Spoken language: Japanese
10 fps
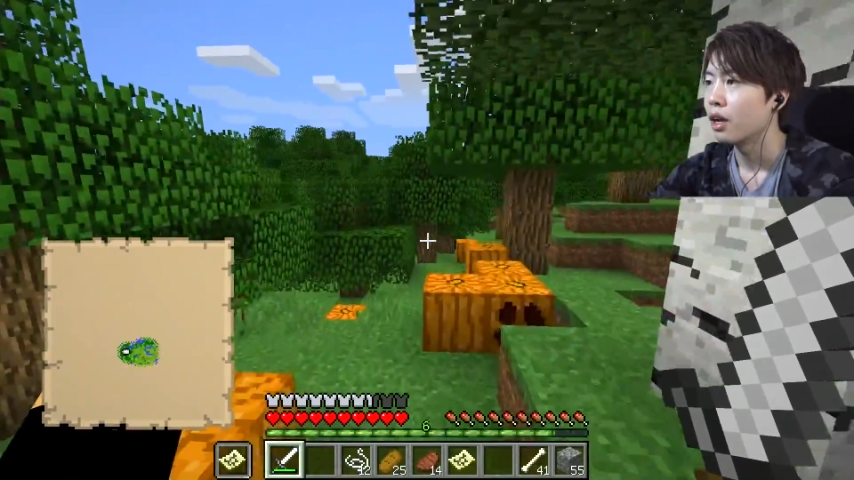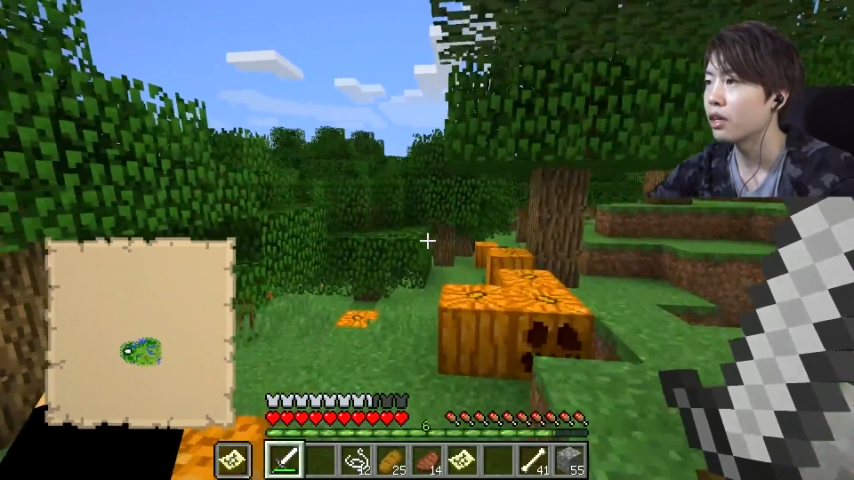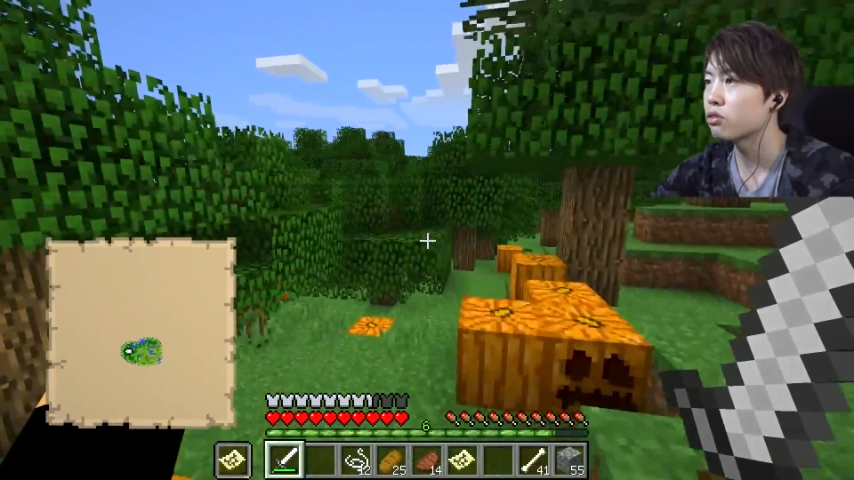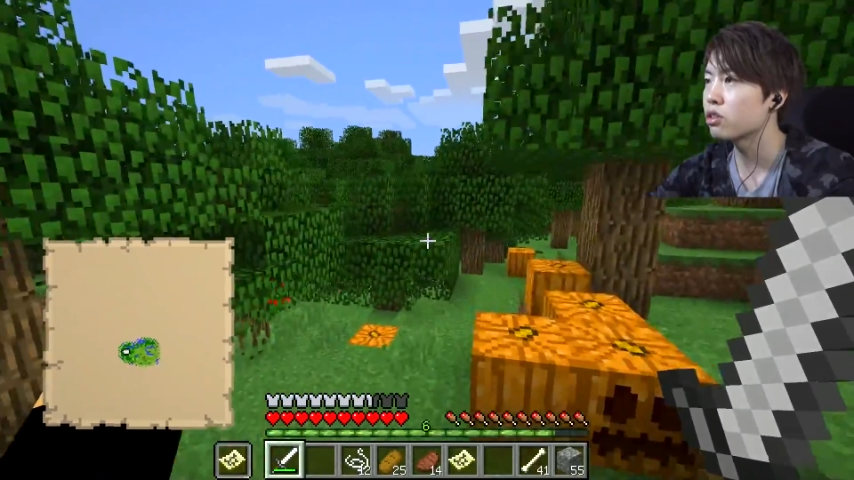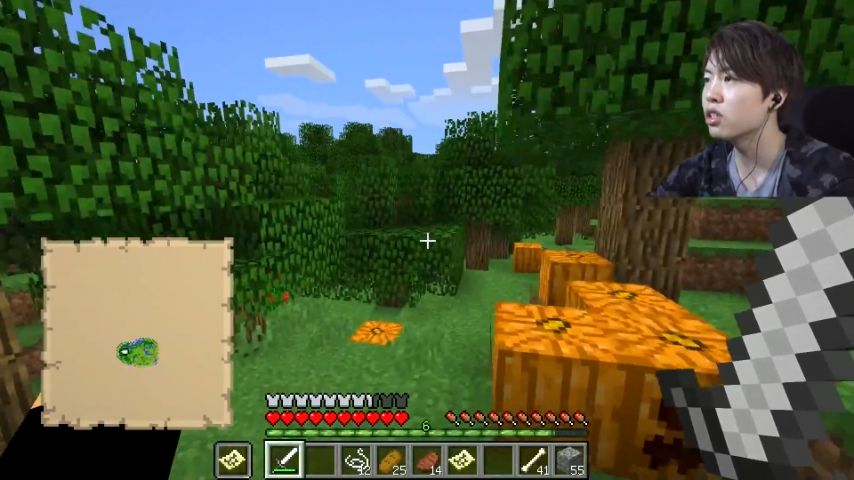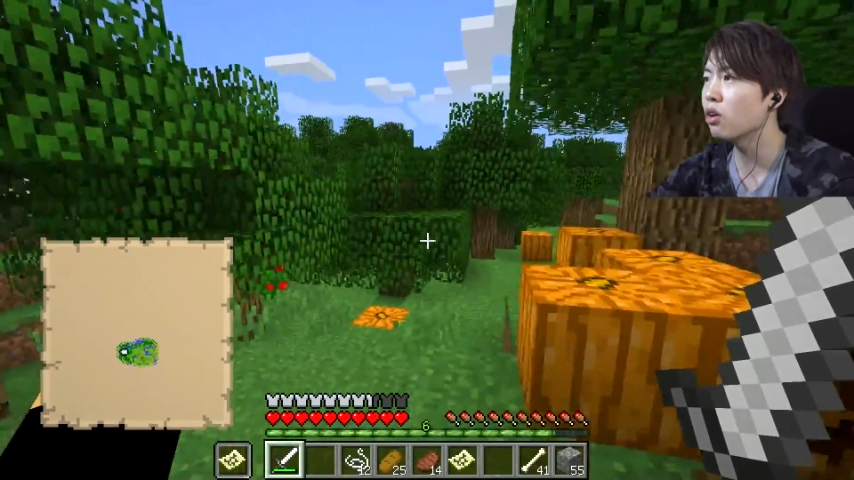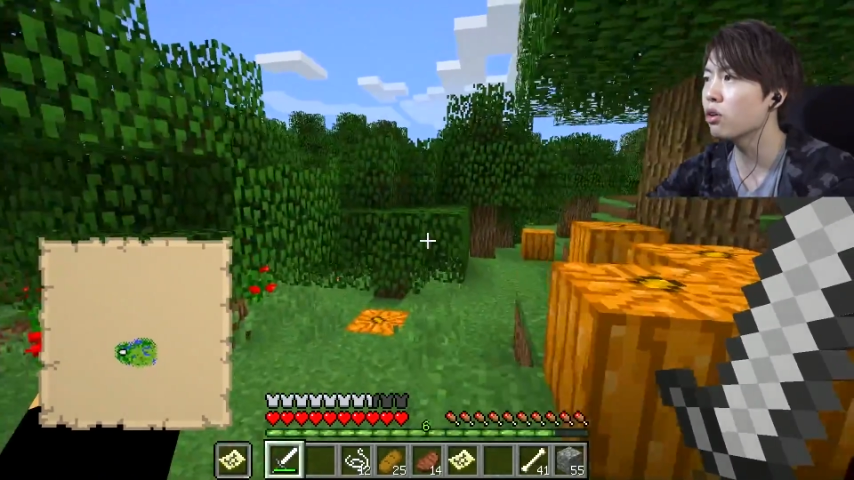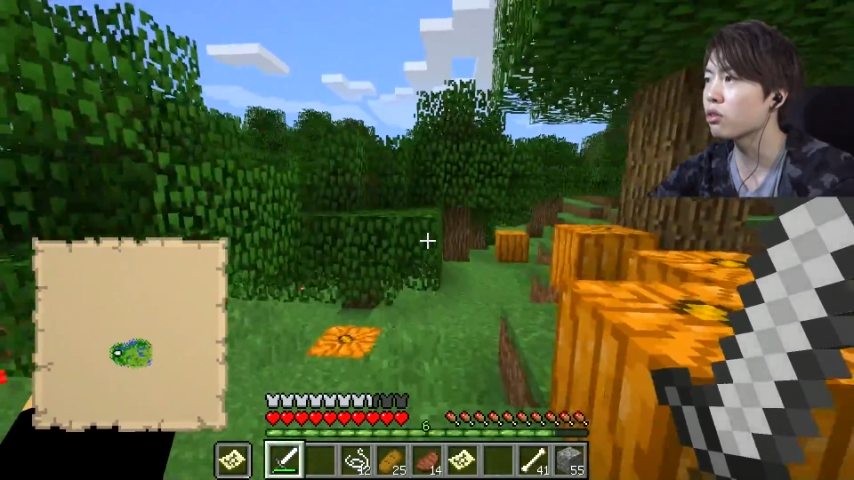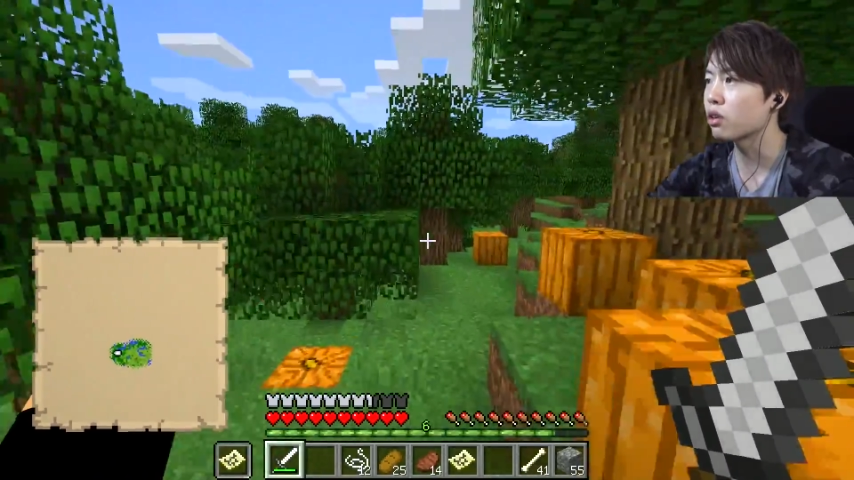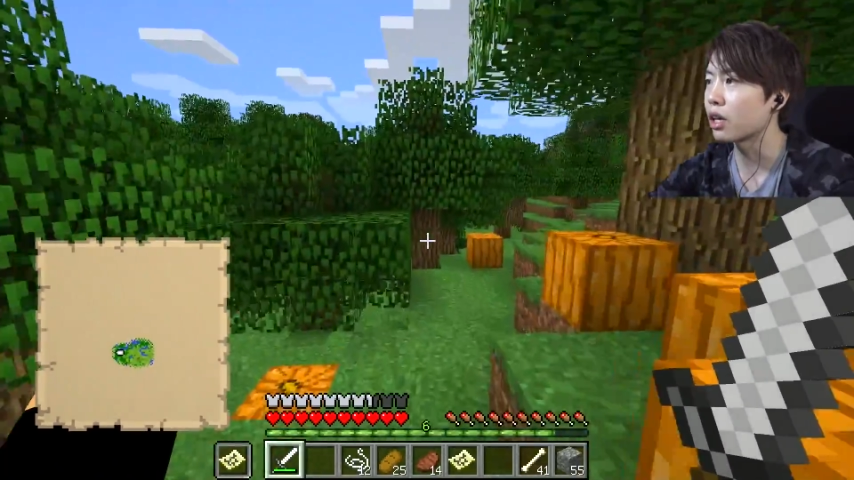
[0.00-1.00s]
えっと、機動
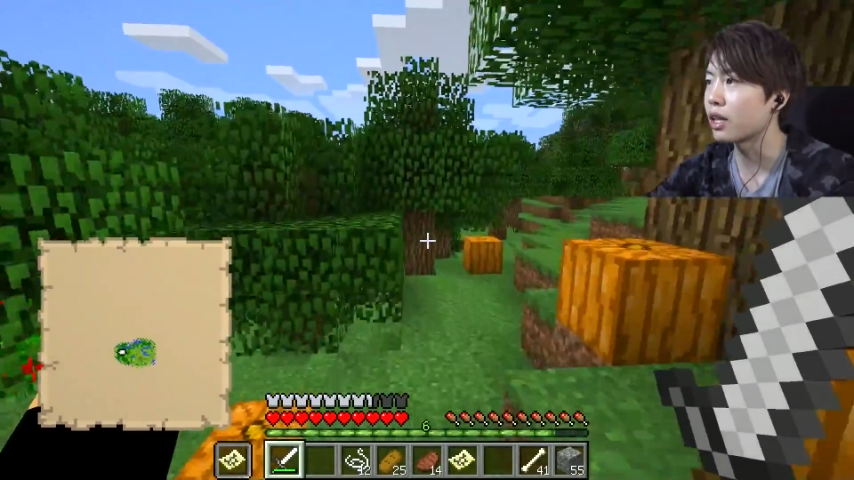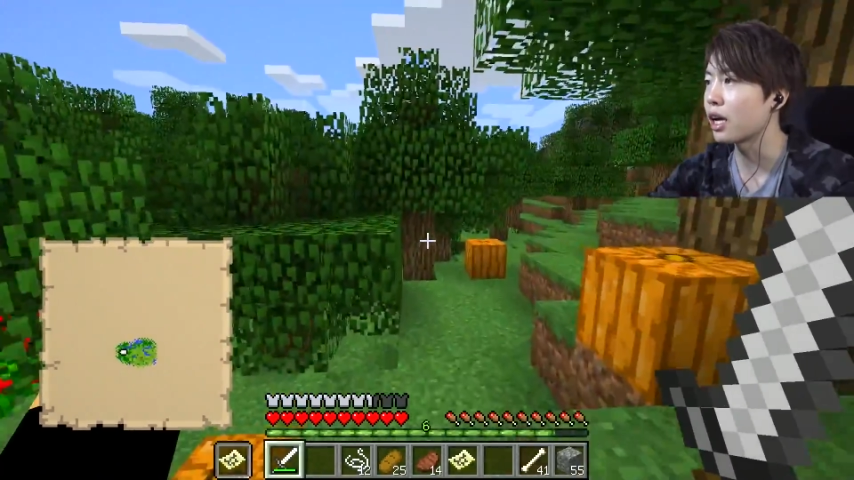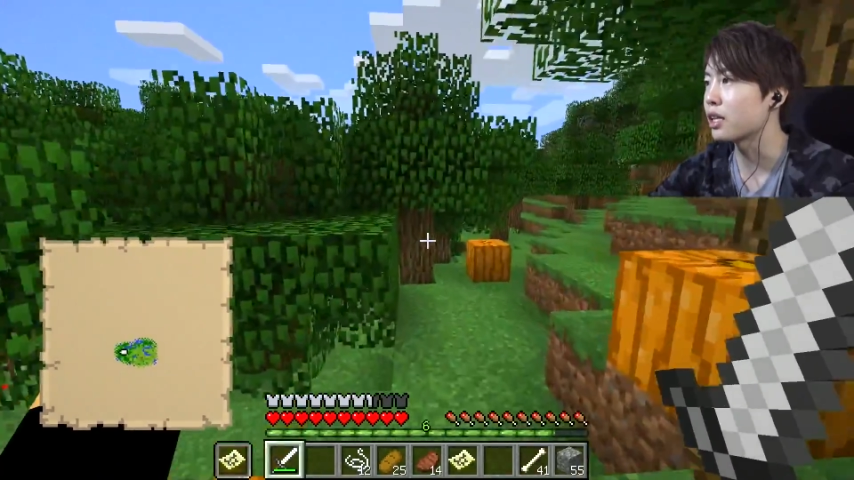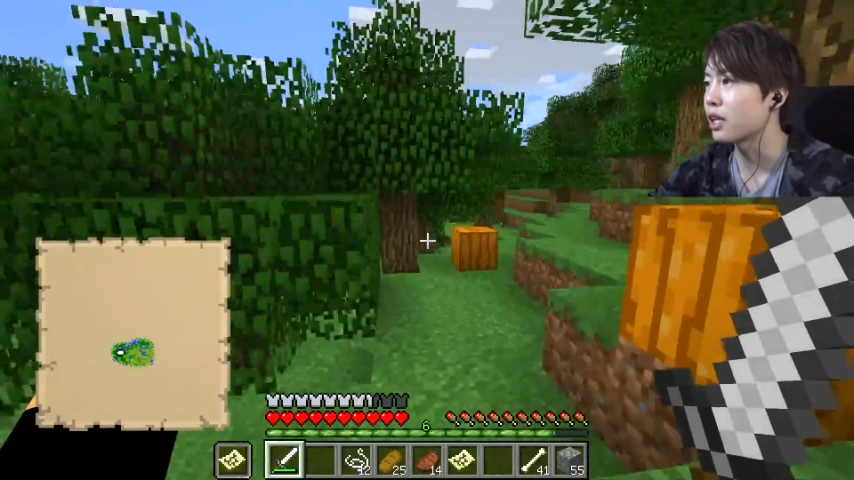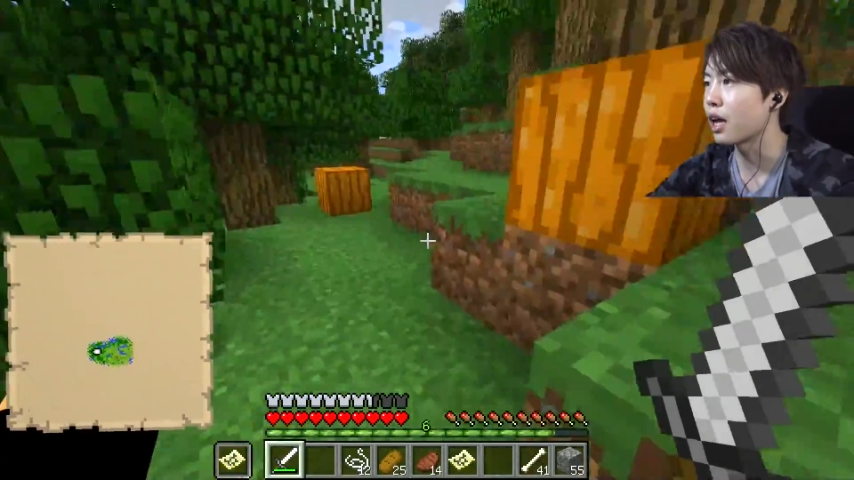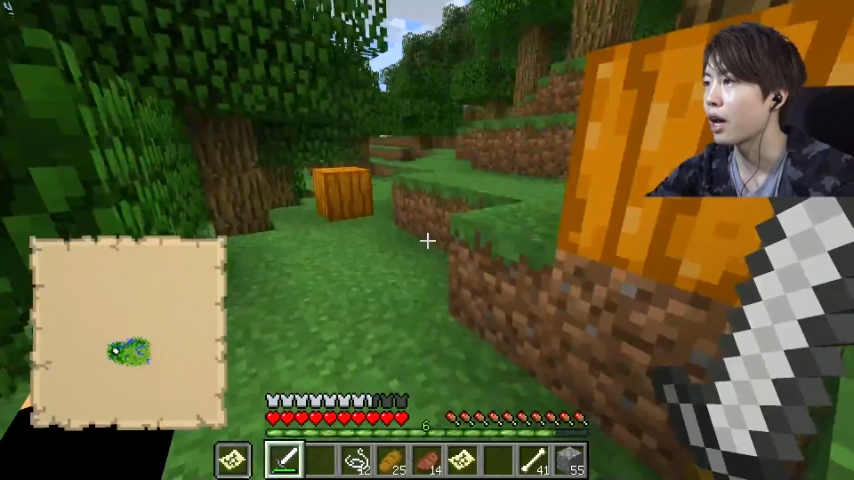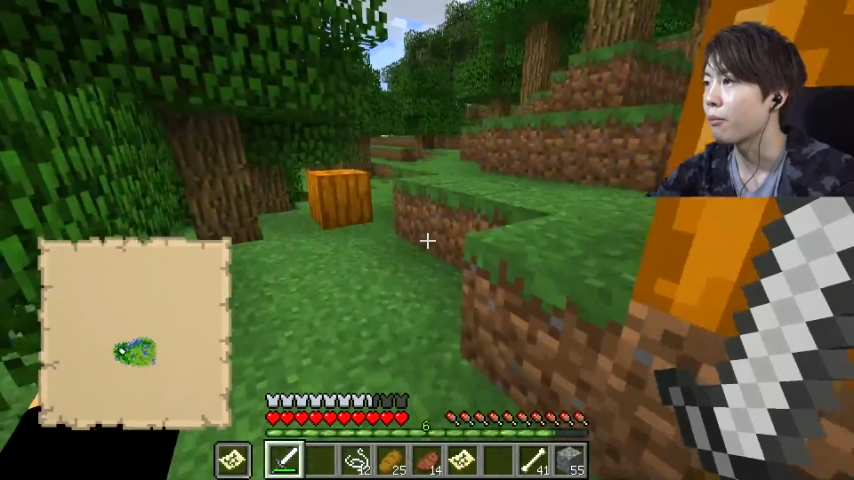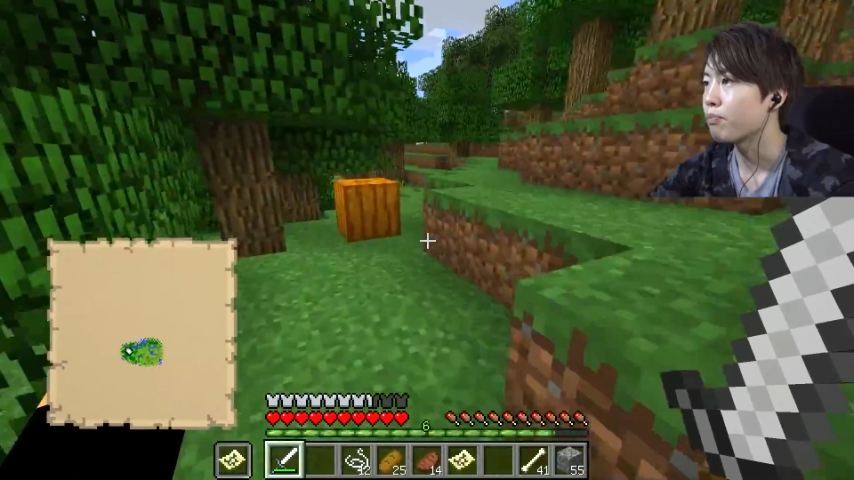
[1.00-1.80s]
力がないんで、